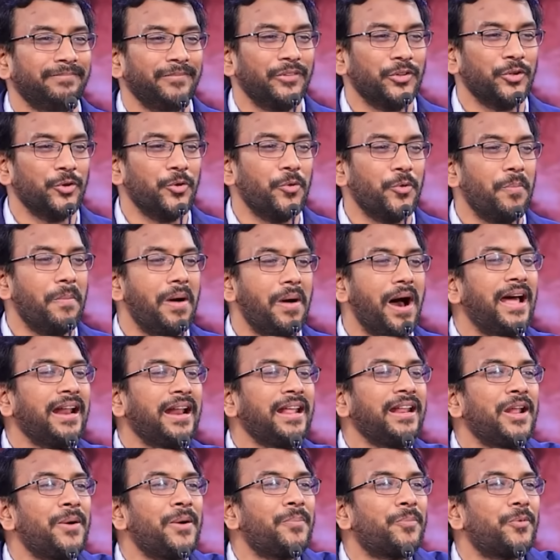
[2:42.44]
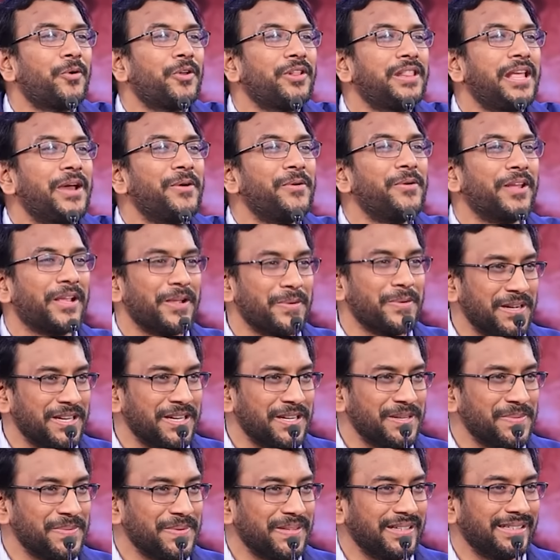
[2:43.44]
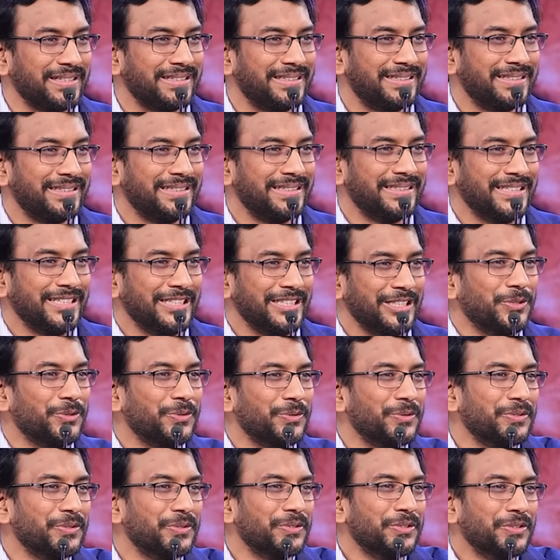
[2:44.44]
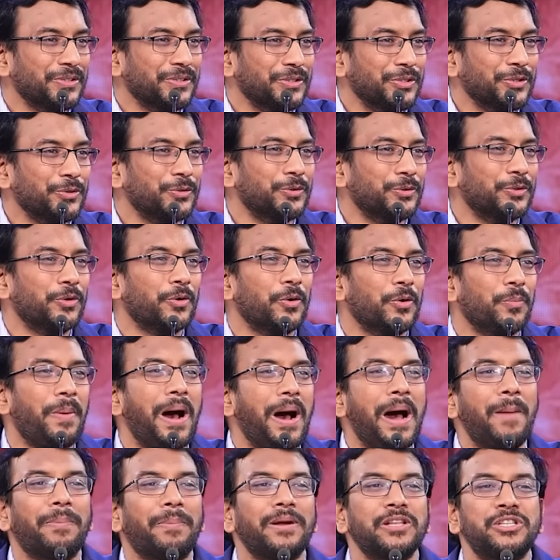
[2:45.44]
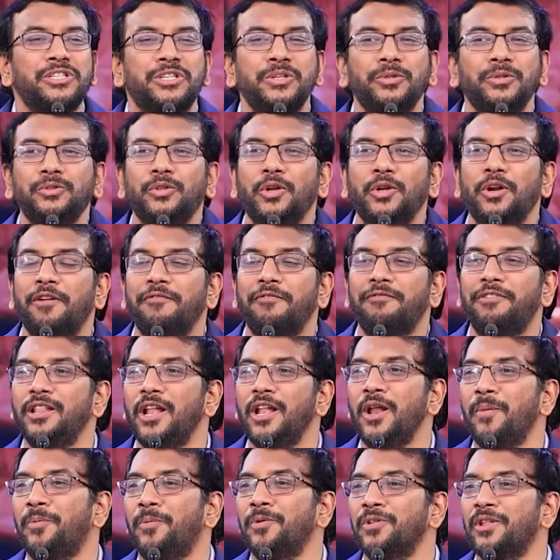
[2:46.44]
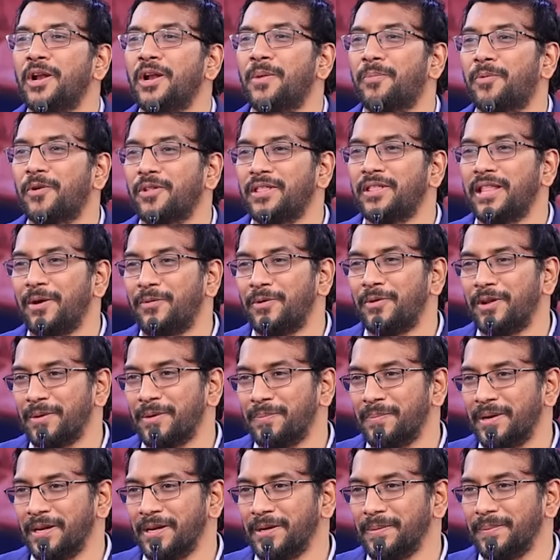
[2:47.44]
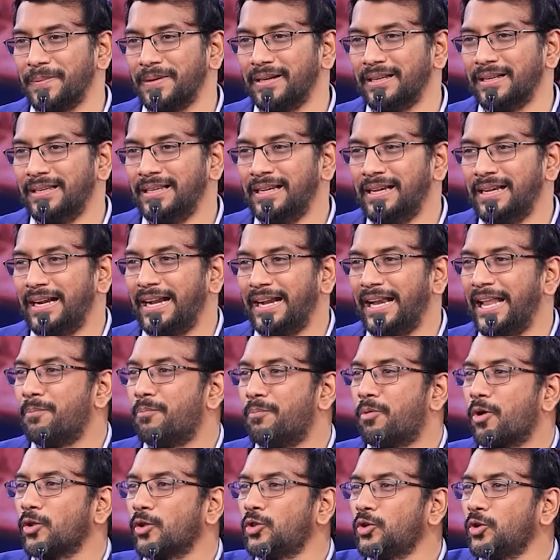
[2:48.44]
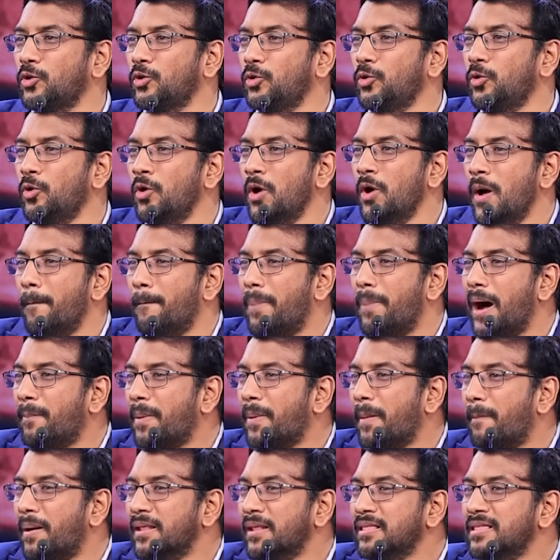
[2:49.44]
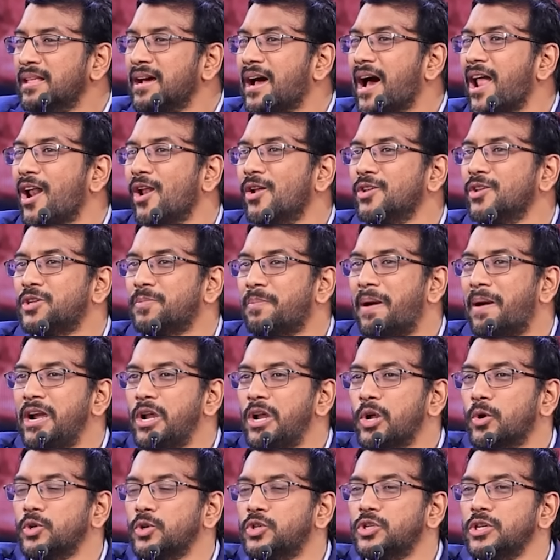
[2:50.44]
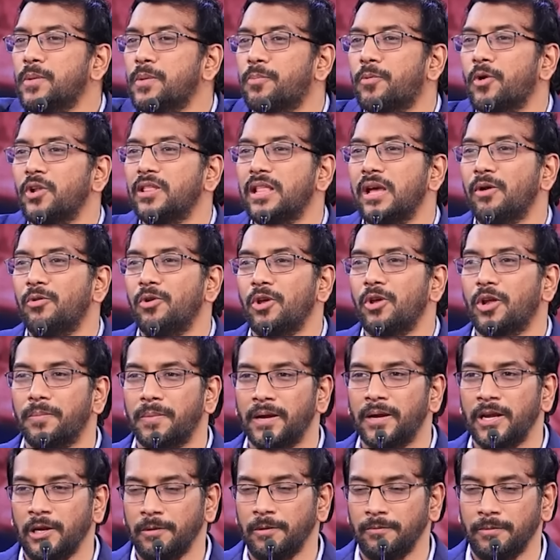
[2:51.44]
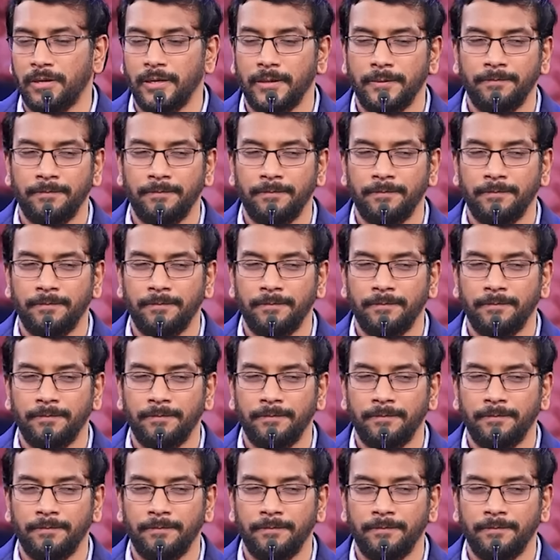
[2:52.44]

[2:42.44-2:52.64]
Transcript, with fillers: నువ్వు మారినప్పుడు దేవునికి మహిమ నువ్వు నువ్వు పాప జీవితంలో విడుదల పొందినప్పుడు దేవునికి మహిమ నీ బ్రతుకు పాప బంధకాల నుంచి బయటకు వచ్చినప్పుడు దేవునికి మహిమ